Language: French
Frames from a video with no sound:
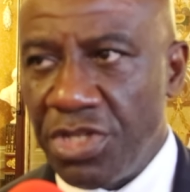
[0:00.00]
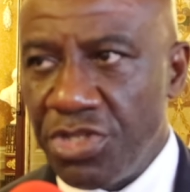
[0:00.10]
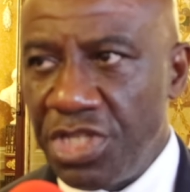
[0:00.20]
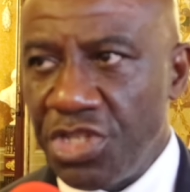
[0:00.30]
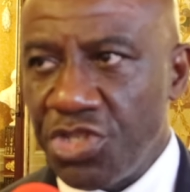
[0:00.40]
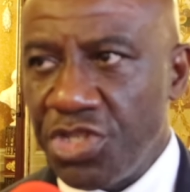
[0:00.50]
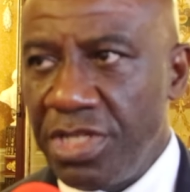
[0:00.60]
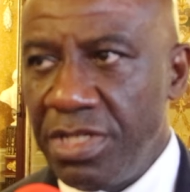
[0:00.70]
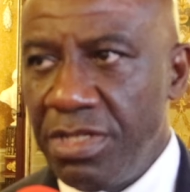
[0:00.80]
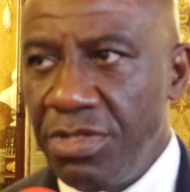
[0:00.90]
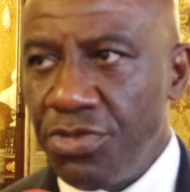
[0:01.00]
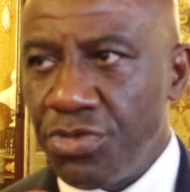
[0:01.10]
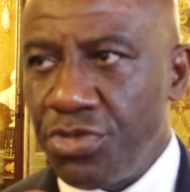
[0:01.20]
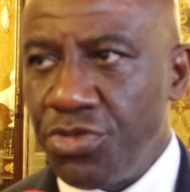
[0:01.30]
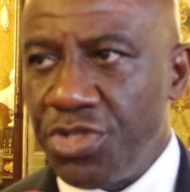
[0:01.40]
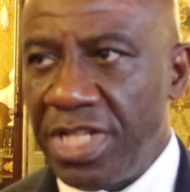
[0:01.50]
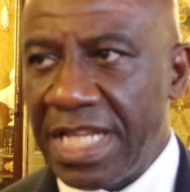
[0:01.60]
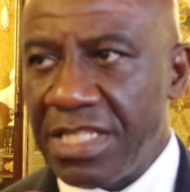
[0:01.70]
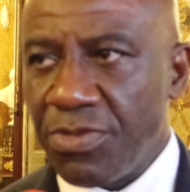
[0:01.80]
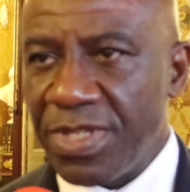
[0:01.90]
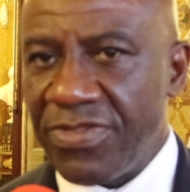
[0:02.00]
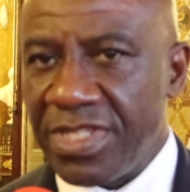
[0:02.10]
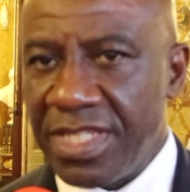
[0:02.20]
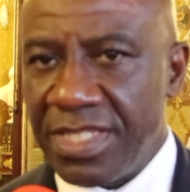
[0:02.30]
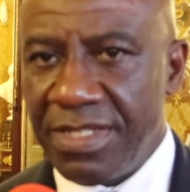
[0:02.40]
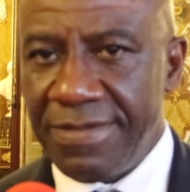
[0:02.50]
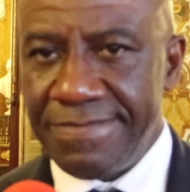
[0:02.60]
d'échanger sur ce sujet-là avec les entreprises françaises.